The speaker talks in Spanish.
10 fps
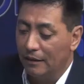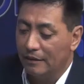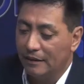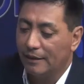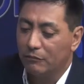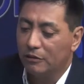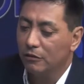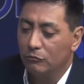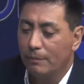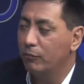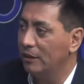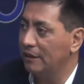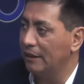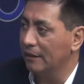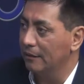Y esta cuestión no es
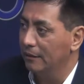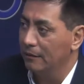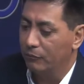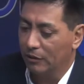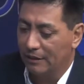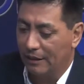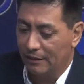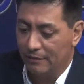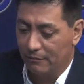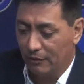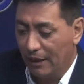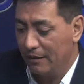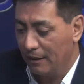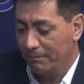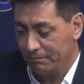política, porque, ok,
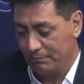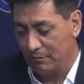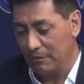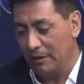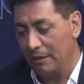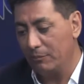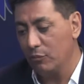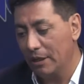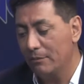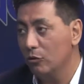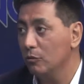em, no, es la